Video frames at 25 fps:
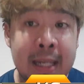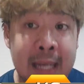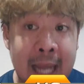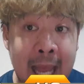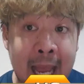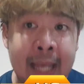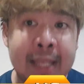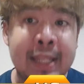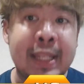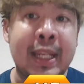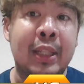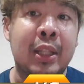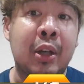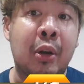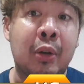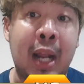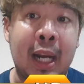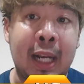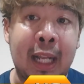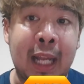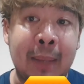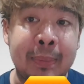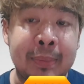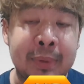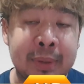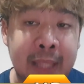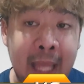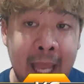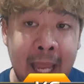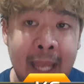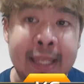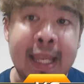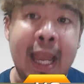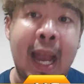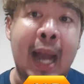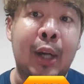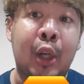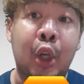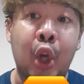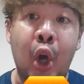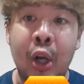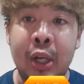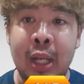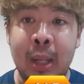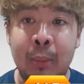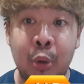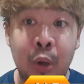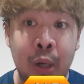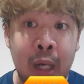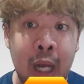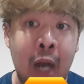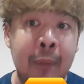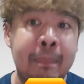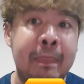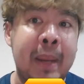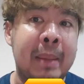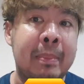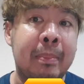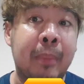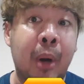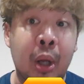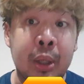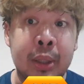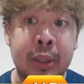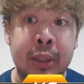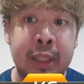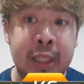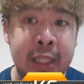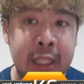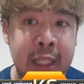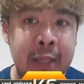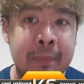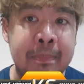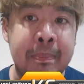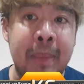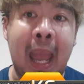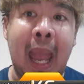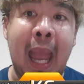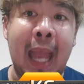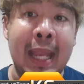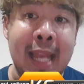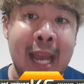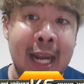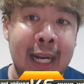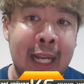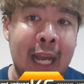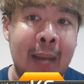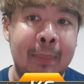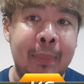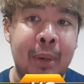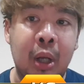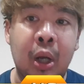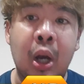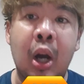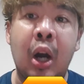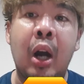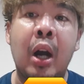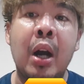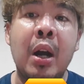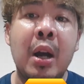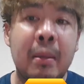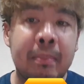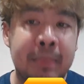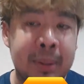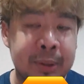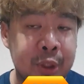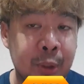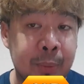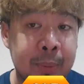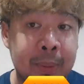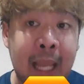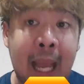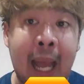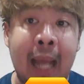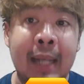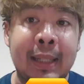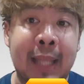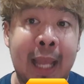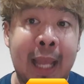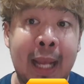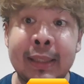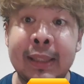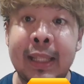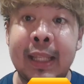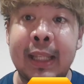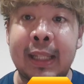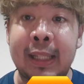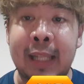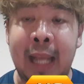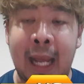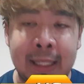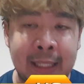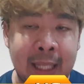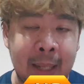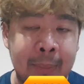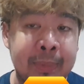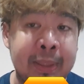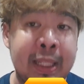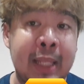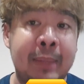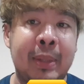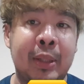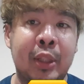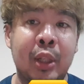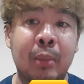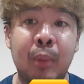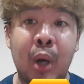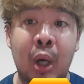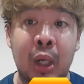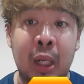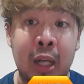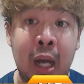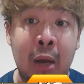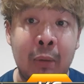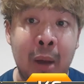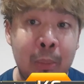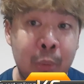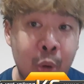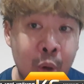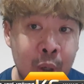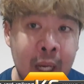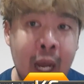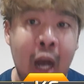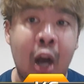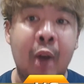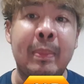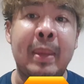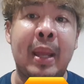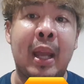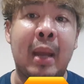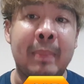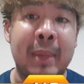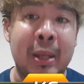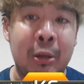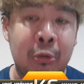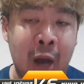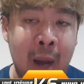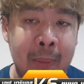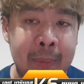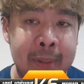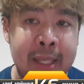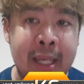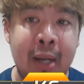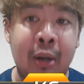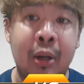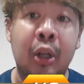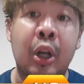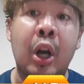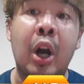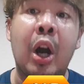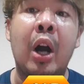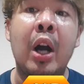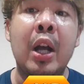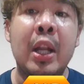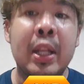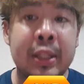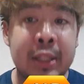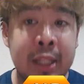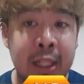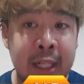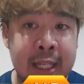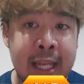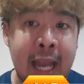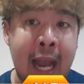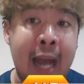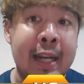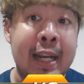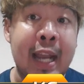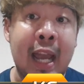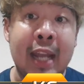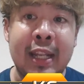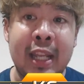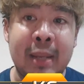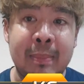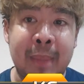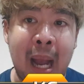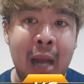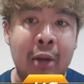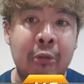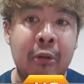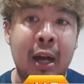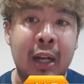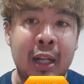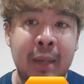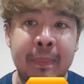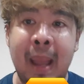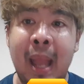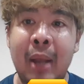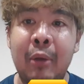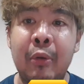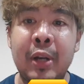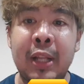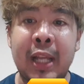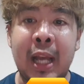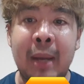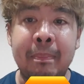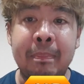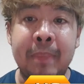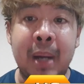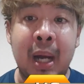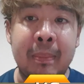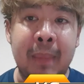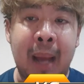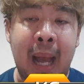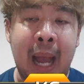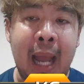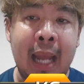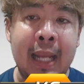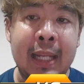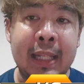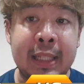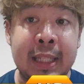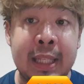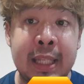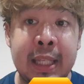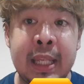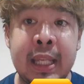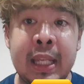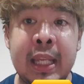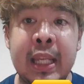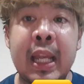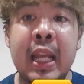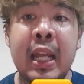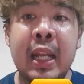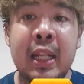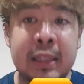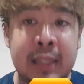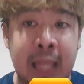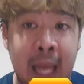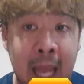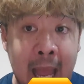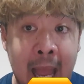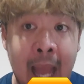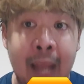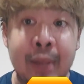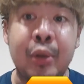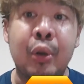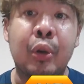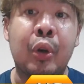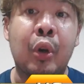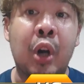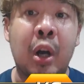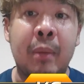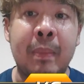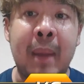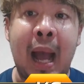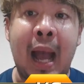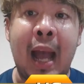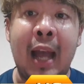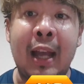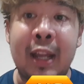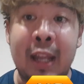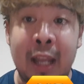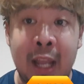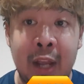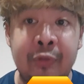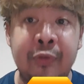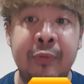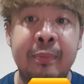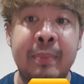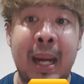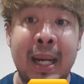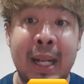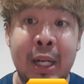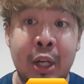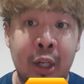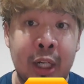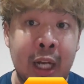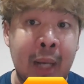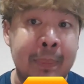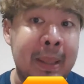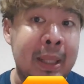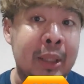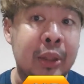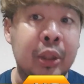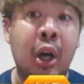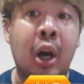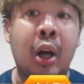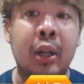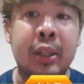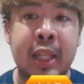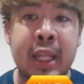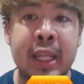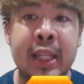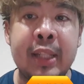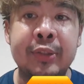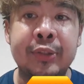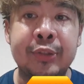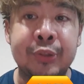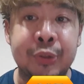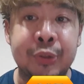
น่าเชียร์เท่าไหร่นะครับแต่อย่างน้อยเนี่ยพวกเขาเป็นบอลที่แพ้ยากนะครับแล้วก็ประสบการณ์แท็กติกการทำทีมเนี่ยต้องบอกนะครับว่าพวกเขาเนี่ยมีความเกี่ยวแล้วก็ยืนระยะได้ดีมากกว่ากาแพงคู่นี้ครับเปิดมาให้ที่ทางโยโกฮาม่าเอฟมาดินอนครับเป็นต่อที่